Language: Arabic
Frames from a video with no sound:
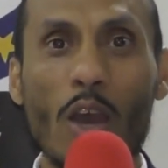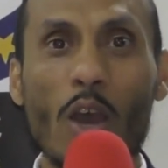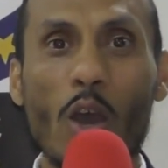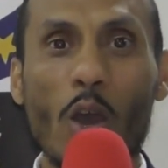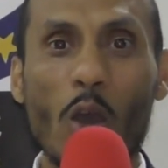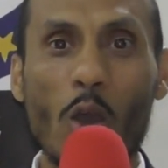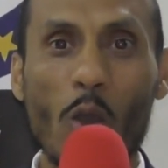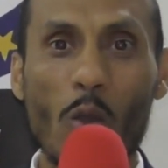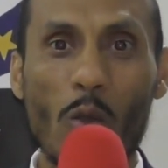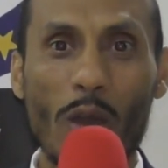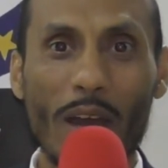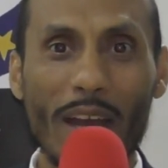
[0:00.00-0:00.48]

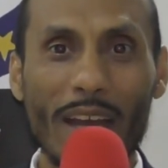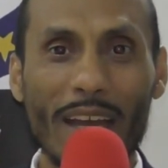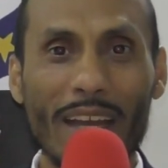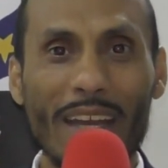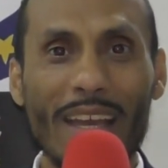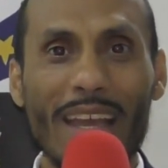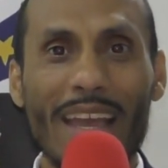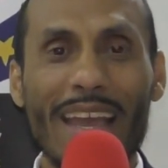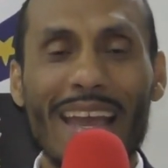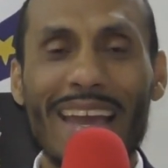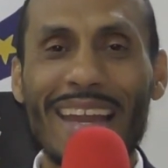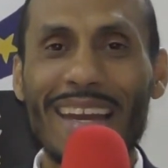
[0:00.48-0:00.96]
هو
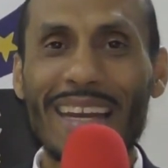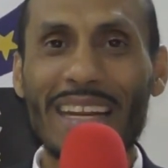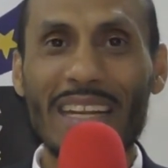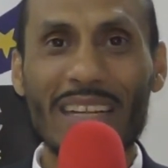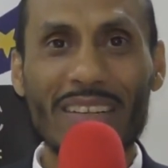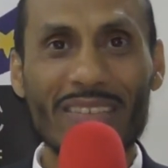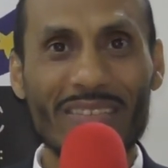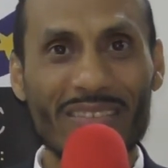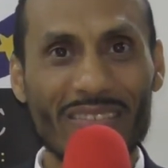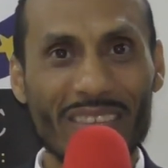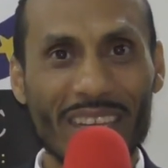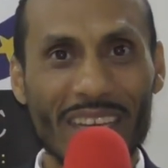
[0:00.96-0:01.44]

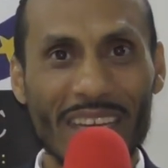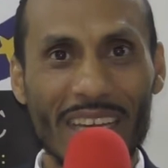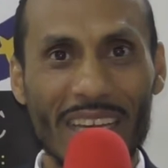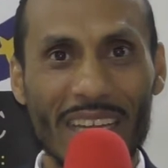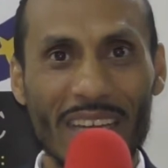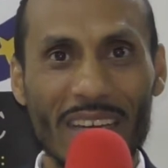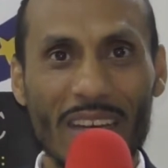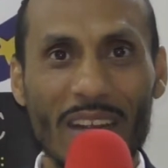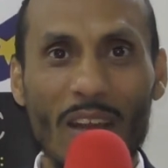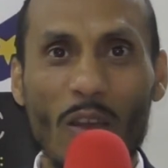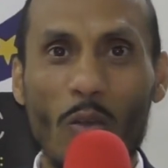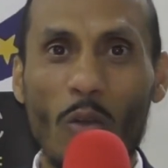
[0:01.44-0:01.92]

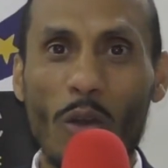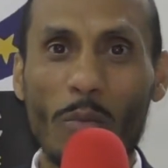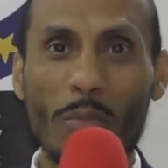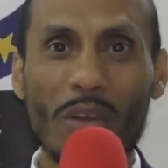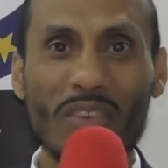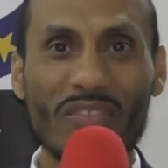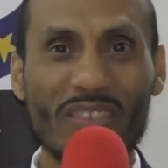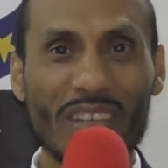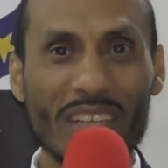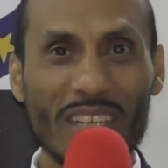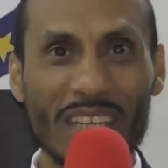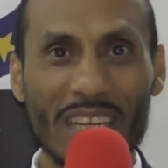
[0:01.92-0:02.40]
الانسان
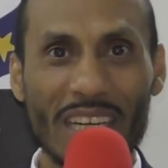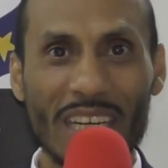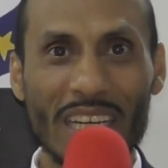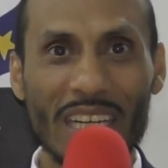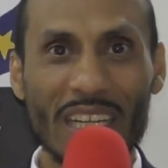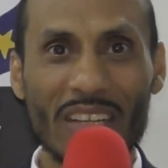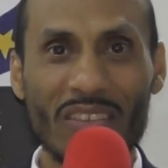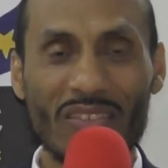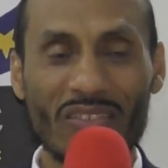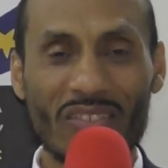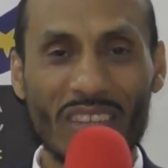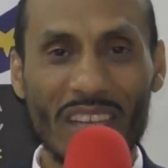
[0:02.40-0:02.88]
ومصير
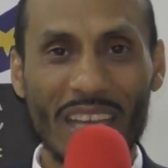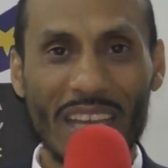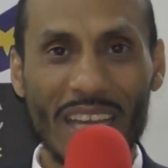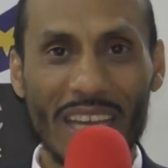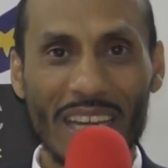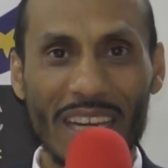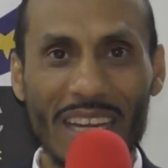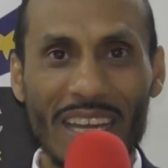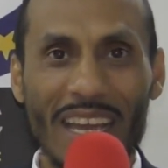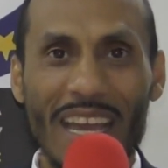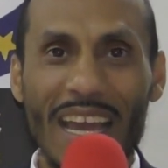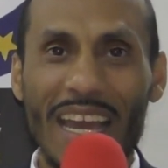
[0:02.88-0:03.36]

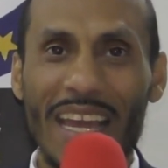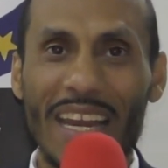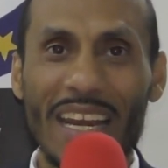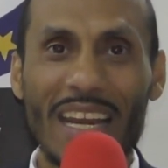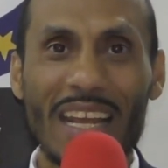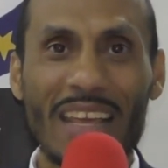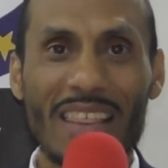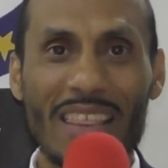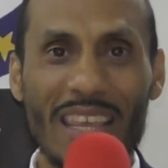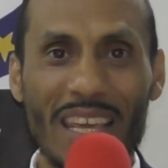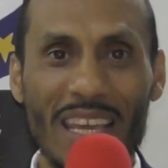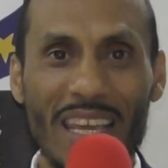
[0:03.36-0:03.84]
الانسان
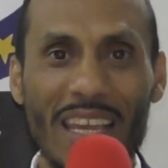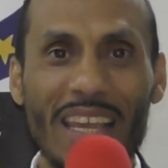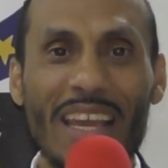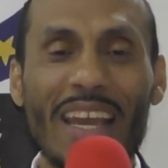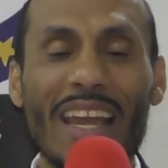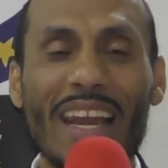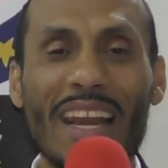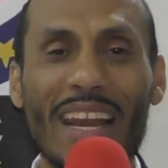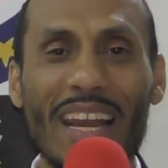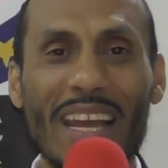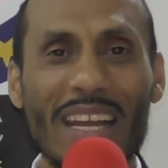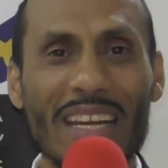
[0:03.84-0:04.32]
الذي
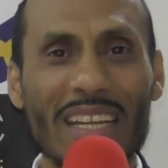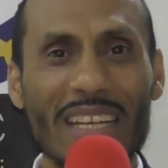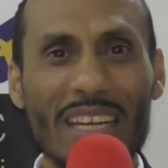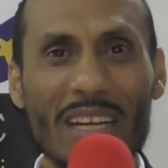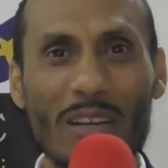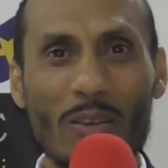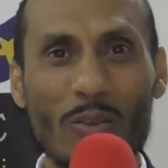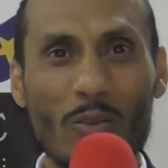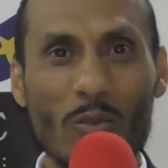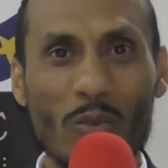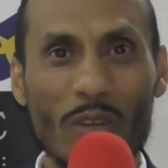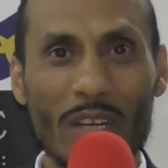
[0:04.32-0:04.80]
لن
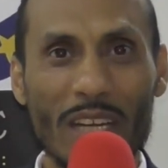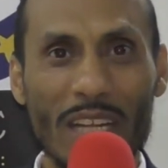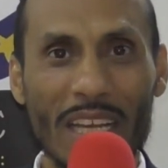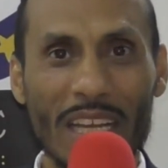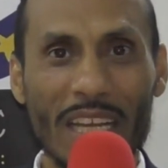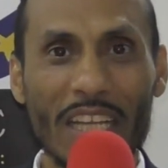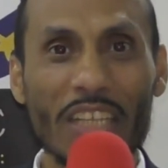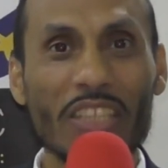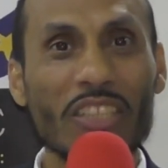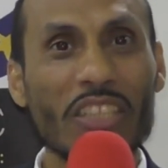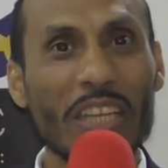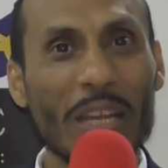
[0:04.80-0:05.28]
يكون
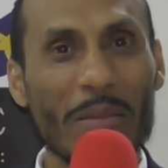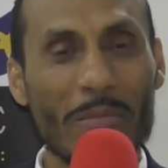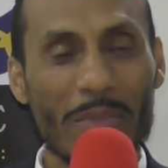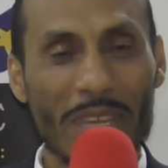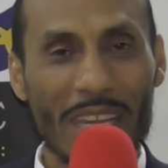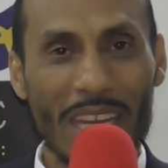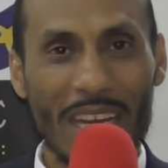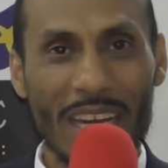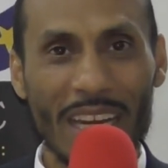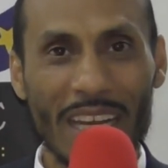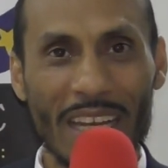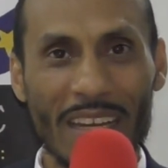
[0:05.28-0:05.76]

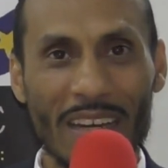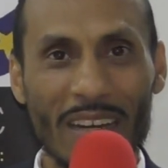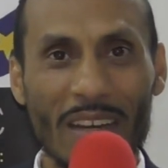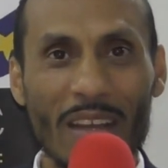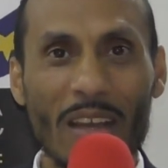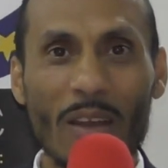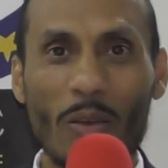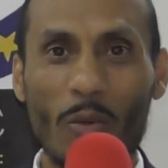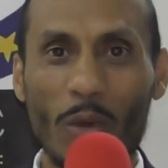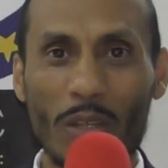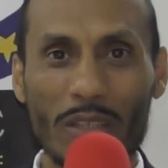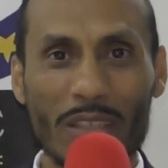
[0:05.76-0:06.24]
جميلا
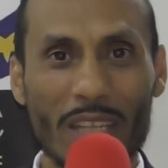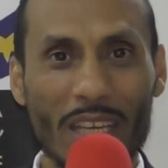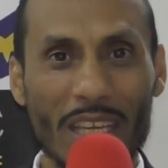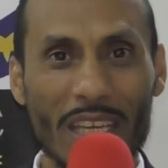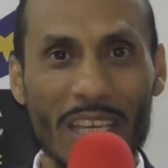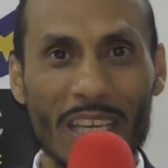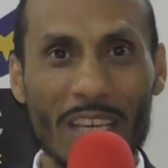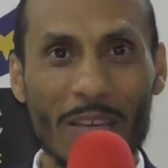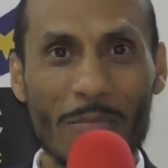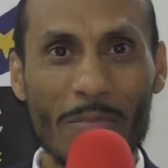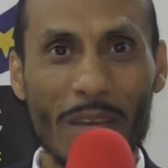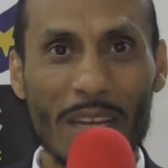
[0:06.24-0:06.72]

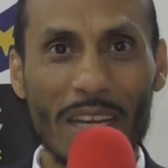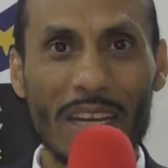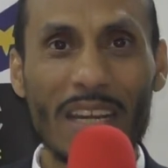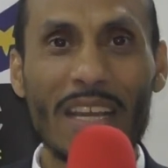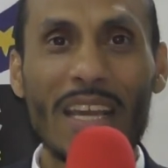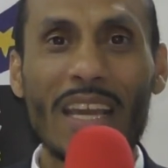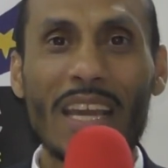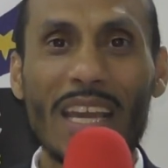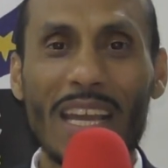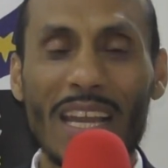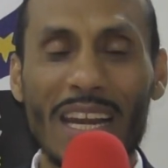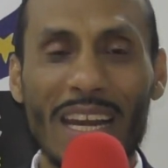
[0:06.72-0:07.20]
وطيبا
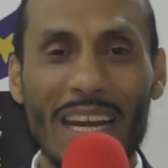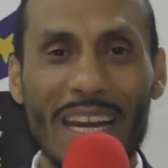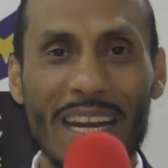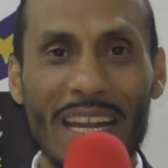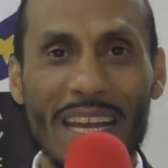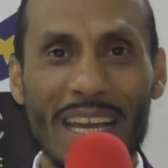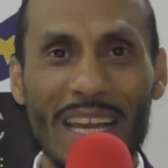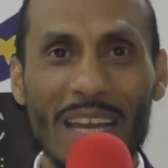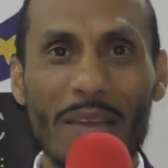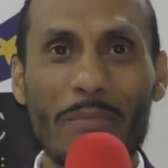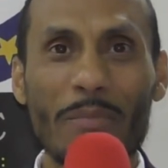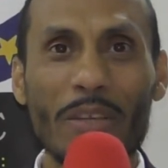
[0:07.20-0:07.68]

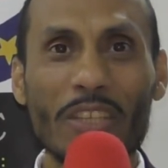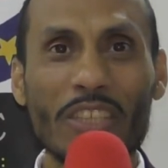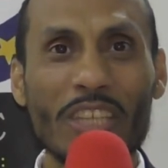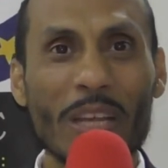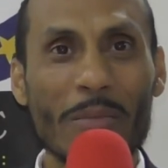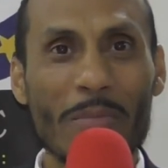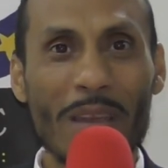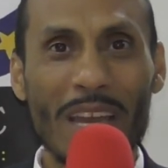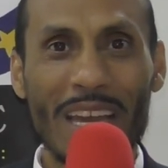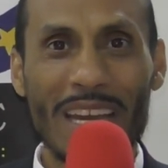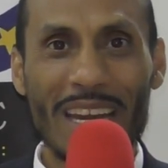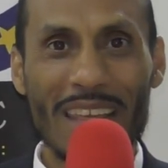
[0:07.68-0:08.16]
الا
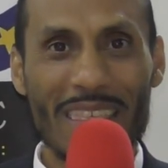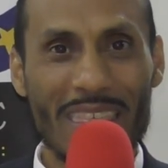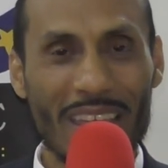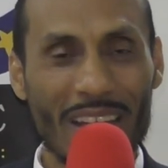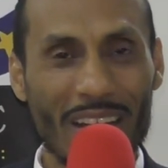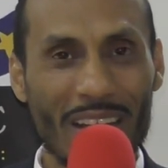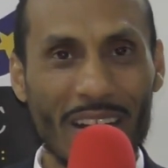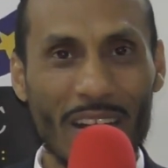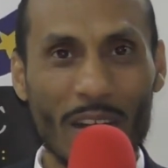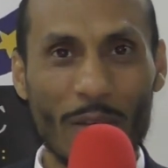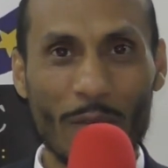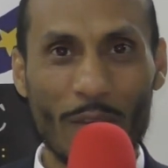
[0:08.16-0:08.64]
بجمال
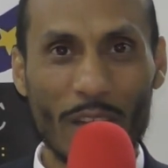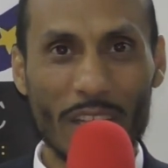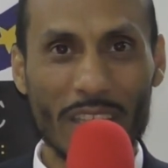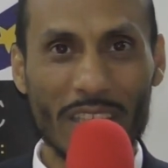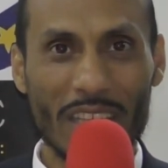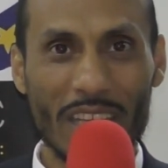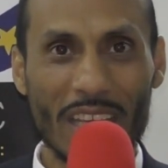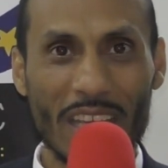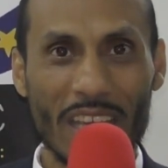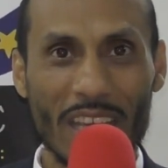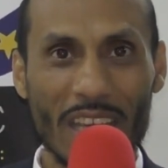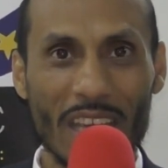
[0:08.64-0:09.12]

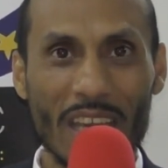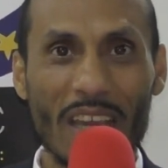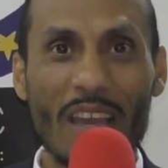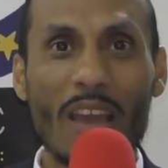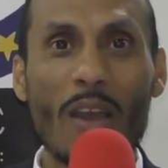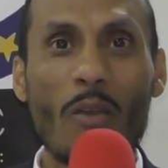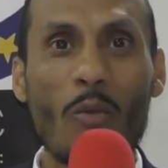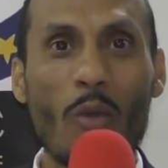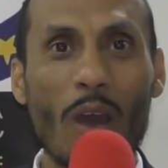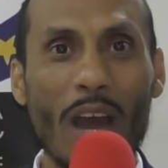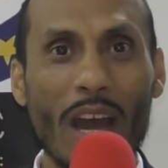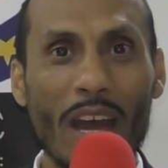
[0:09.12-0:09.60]
ثقافته
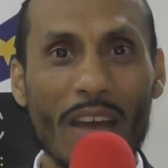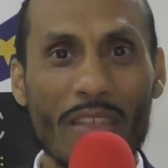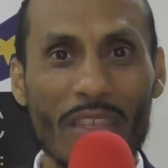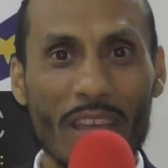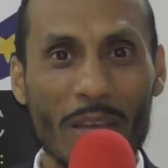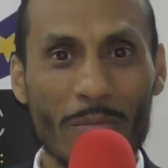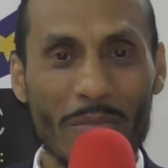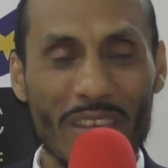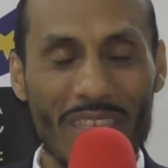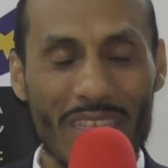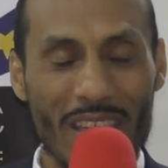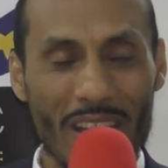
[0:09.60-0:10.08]

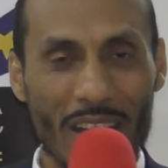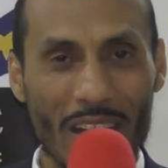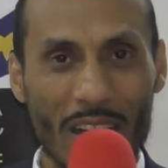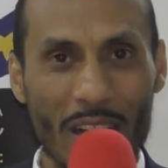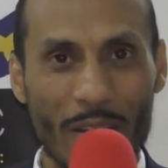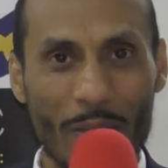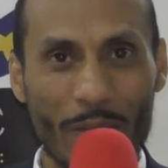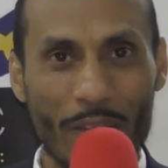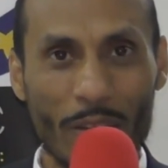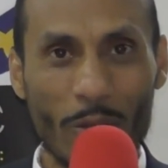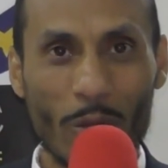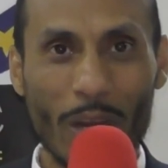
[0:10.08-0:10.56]
وعظم
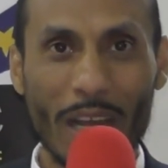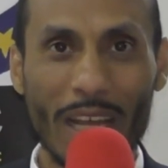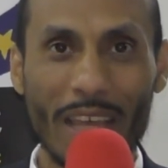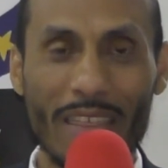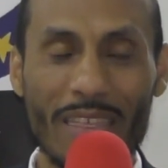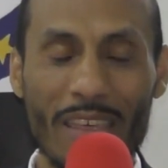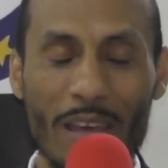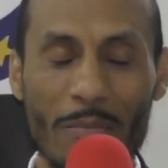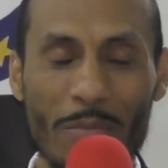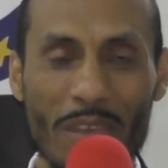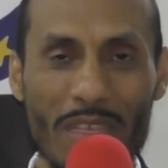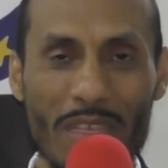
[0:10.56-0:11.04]
ثقافة وعظم